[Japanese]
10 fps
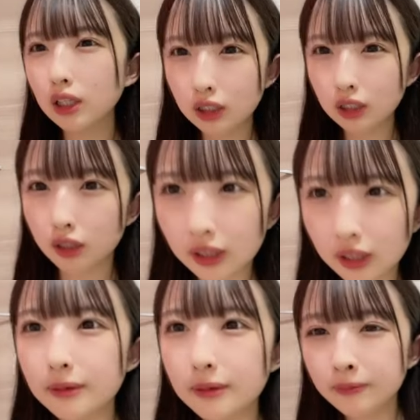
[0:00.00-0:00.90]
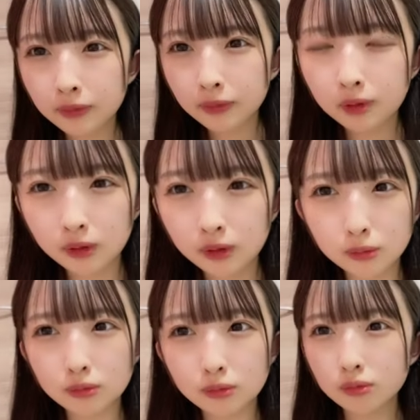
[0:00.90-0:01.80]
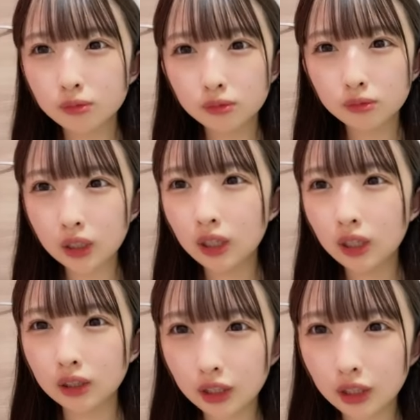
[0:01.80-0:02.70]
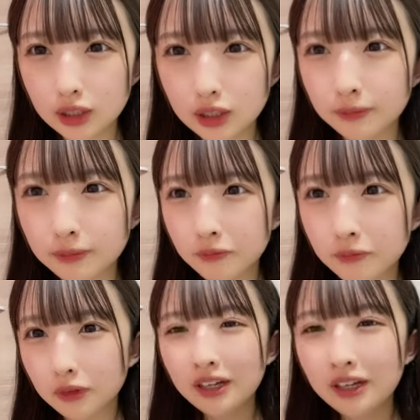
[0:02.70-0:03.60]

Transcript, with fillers: こんばんはありがとうあ今日4日連続配信です